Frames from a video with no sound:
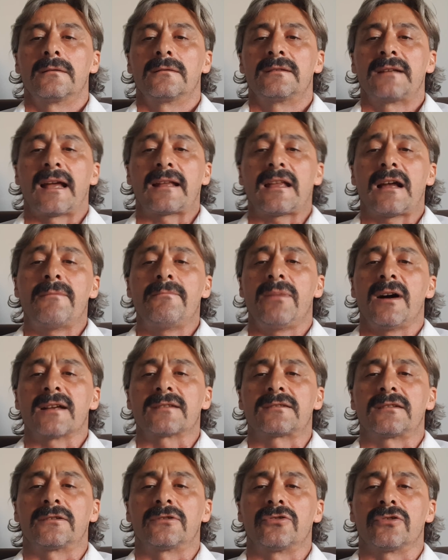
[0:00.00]
Neden
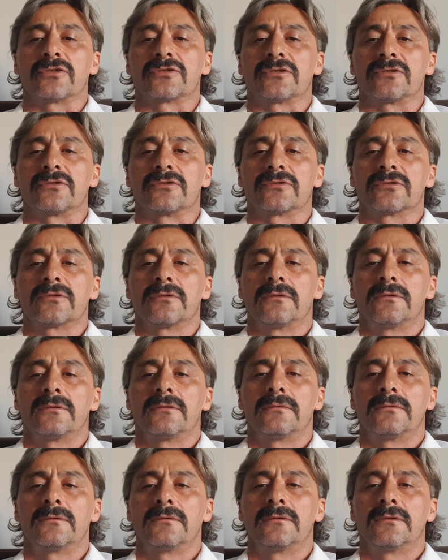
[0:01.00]
bahsediyorsunuz?
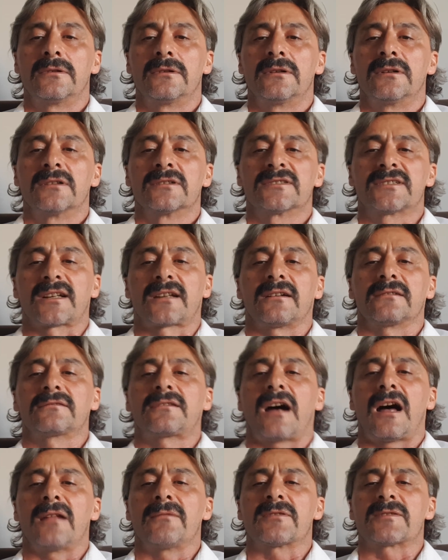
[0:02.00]
Sıkıntı
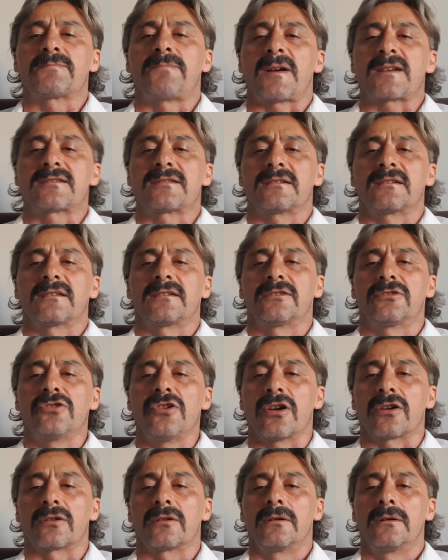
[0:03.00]
almış başını
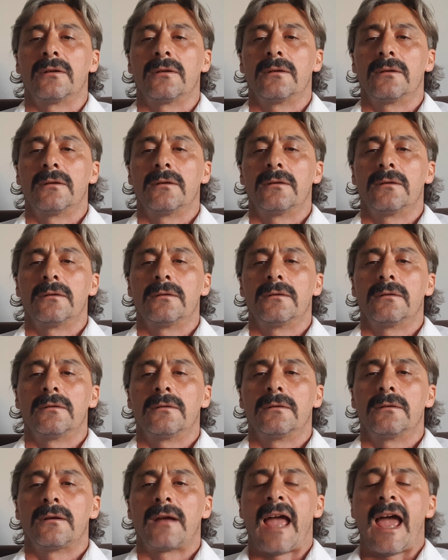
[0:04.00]
gidiyor.
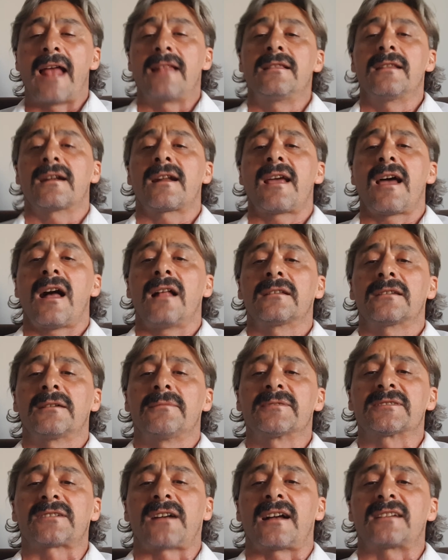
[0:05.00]
50 liraya
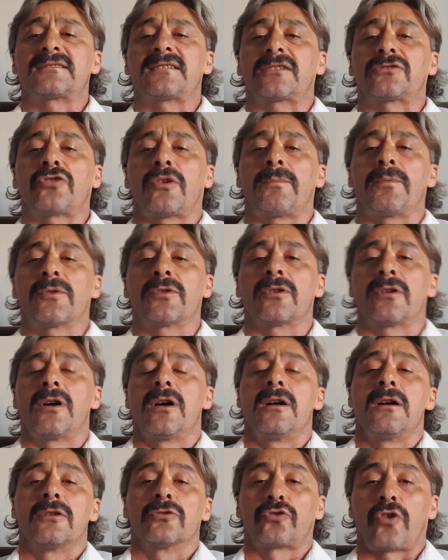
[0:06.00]
aldığımız kaçta topun
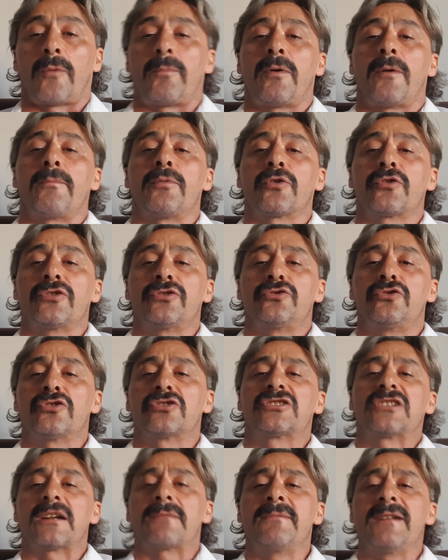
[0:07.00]
topu bugün
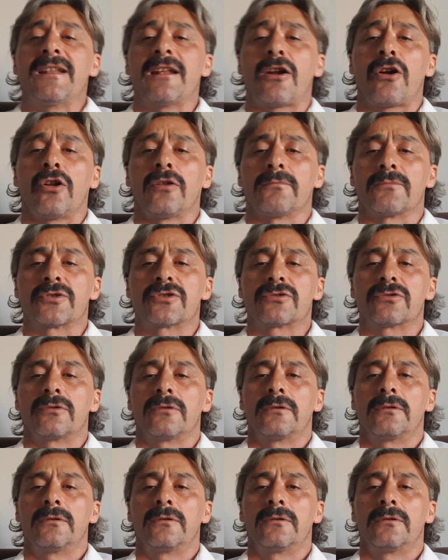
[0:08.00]
120 lira olmuş.